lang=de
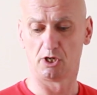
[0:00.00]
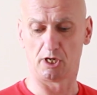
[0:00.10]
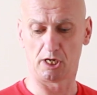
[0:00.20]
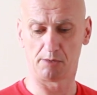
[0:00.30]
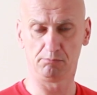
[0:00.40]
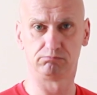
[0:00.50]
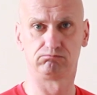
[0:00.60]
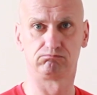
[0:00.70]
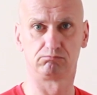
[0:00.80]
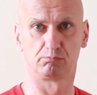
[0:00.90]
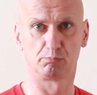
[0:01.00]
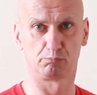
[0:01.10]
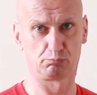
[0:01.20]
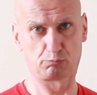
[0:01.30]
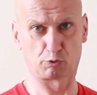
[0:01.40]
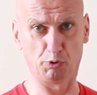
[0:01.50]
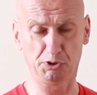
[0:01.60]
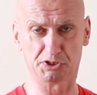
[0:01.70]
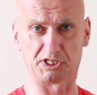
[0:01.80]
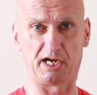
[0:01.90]
Ähm,
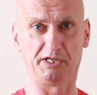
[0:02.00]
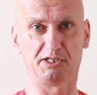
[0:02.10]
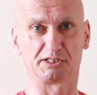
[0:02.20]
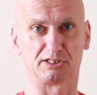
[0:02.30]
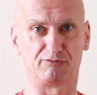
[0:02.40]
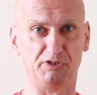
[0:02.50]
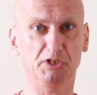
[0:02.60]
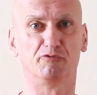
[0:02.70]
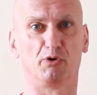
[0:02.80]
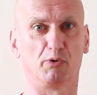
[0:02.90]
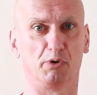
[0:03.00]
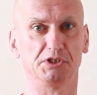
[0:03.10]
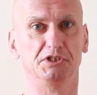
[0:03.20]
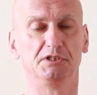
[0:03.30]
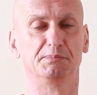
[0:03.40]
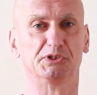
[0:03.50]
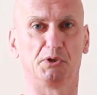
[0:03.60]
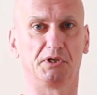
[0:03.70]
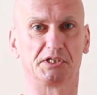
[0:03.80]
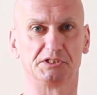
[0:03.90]
könnte sein, dass es viele von euch nicht
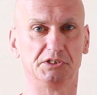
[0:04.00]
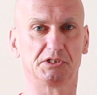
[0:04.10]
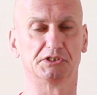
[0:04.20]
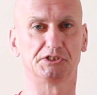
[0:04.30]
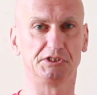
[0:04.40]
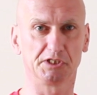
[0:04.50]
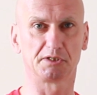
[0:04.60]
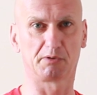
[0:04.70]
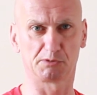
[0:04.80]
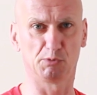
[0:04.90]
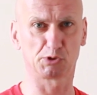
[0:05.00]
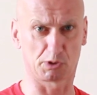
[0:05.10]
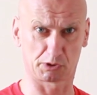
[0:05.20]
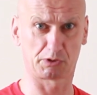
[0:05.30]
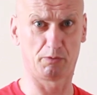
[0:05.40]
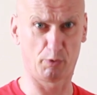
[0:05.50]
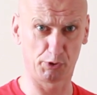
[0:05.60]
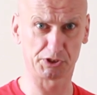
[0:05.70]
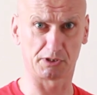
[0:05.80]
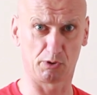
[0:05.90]
besonders interessiert, aber ich möchte auch,
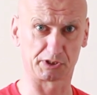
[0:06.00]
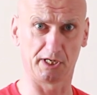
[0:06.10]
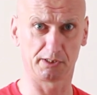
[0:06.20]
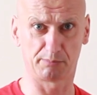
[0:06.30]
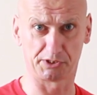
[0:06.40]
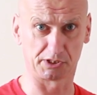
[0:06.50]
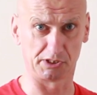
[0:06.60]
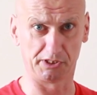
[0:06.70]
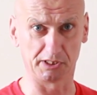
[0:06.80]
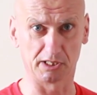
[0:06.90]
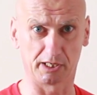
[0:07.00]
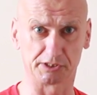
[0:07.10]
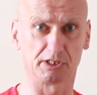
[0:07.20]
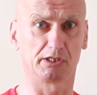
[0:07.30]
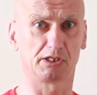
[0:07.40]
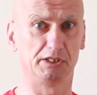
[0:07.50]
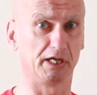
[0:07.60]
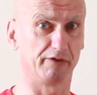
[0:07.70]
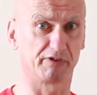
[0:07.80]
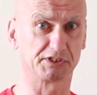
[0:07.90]
euch auch gerne bei der Gelegenheit
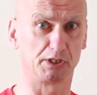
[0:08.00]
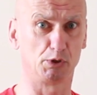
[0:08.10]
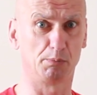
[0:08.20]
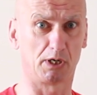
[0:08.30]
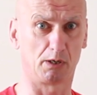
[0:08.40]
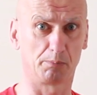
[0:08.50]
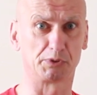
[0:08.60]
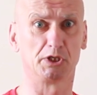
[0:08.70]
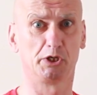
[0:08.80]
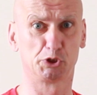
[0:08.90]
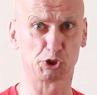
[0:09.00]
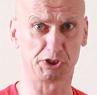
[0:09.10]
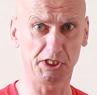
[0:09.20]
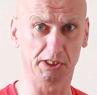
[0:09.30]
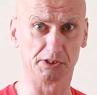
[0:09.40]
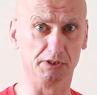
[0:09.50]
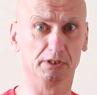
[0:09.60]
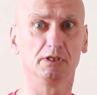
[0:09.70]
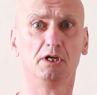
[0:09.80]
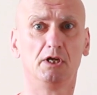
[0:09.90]
erklären, was hier überhaupt steht. Ne?